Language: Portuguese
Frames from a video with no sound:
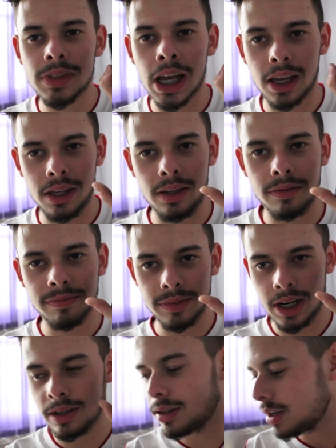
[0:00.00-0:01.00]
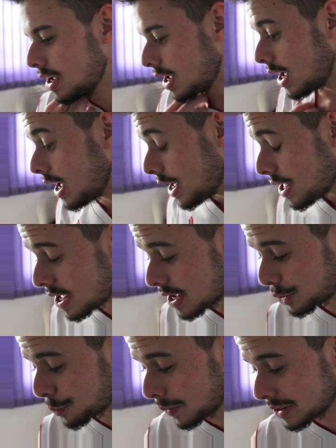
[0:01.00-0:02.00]
aqui, certo?
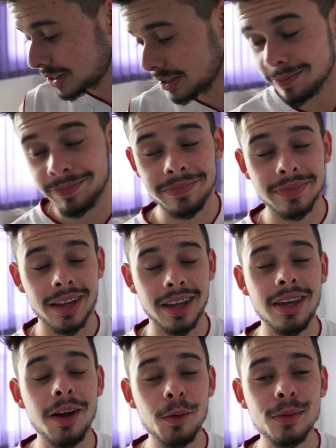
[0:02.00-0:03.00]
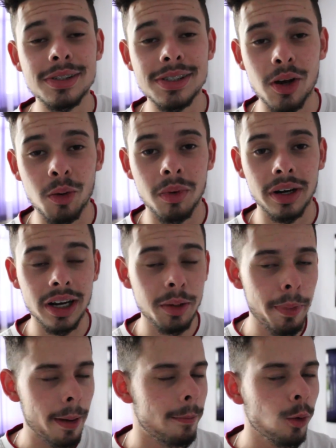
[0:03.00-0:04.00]
E tipo assim, o que aconteceu, mano? Ele
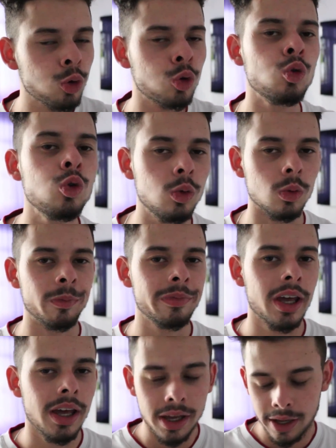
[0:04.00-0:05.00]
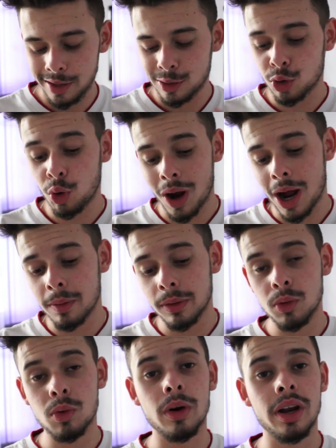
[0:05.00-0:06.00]
babou tudo. Entrou água
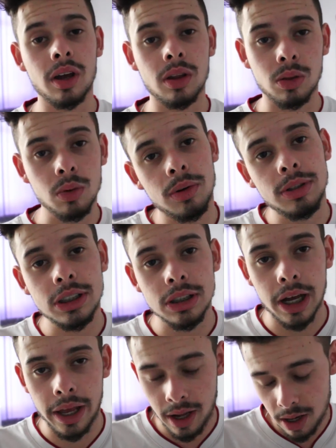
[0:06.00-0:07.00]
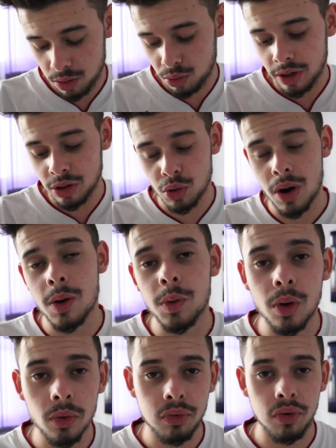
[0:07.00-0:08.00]
no conector de carregador, entrou água
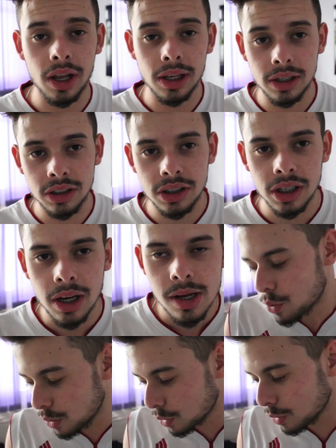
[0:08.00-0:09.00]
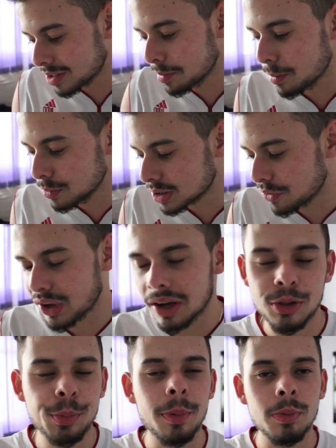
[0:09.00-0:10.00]
no alto-falante. Quando eu coloquei uma música,
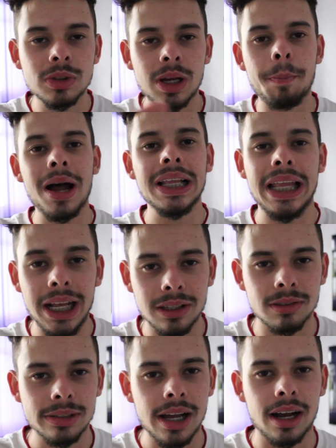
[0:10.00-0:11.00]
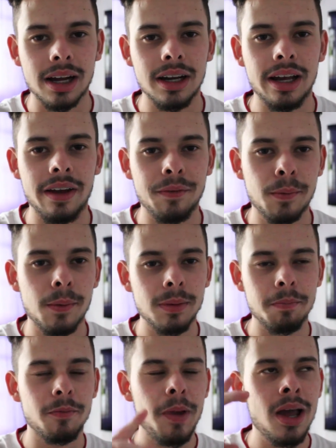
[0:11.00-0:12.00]
ficava tipo música pra dentro, saca? É, ficou
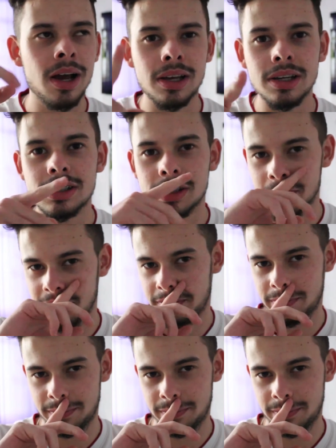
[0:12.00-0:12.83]
meio que assim, ó.